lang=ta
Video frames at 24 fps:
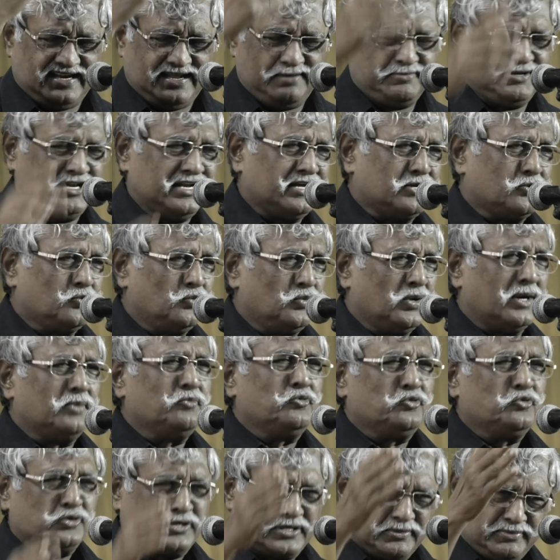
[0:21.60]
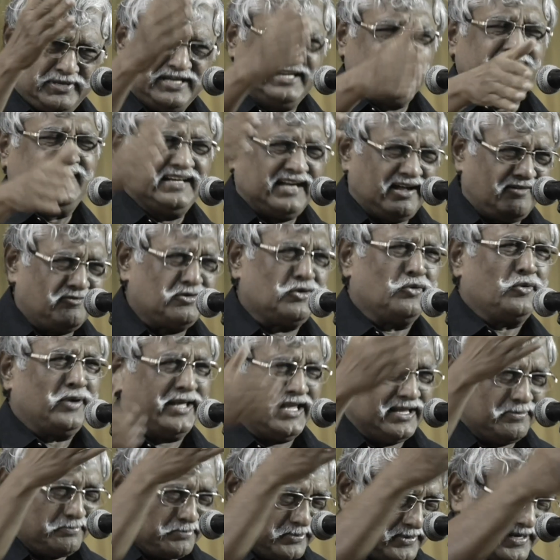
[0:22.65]
எல்லாம் எனக்கு உரமூட்டும் இன்று
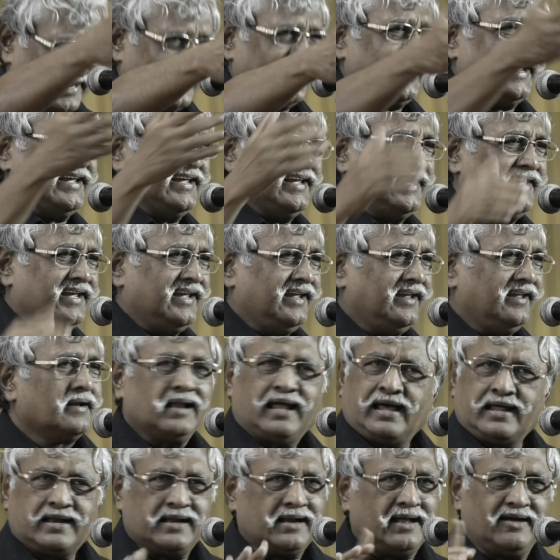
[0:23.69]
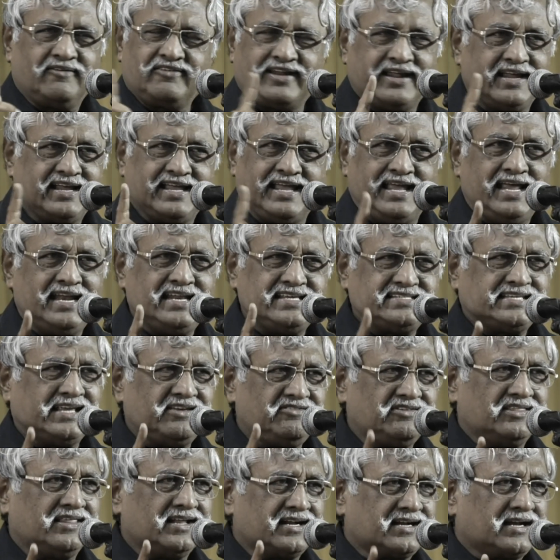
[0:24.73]
அவருடைய பிள்ளை நான் அவரை கேலி
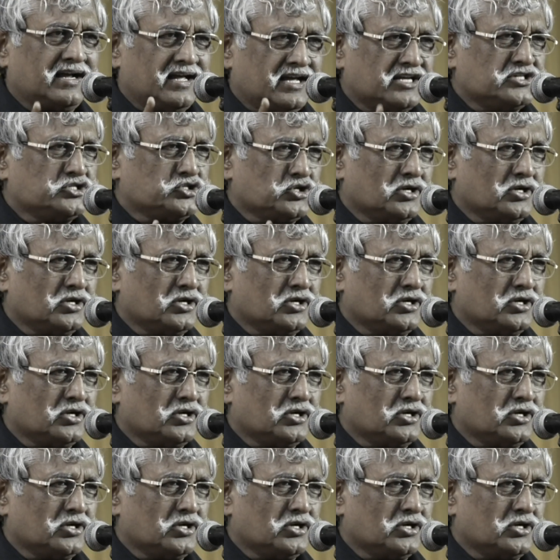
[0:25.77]
செய்வதற்காக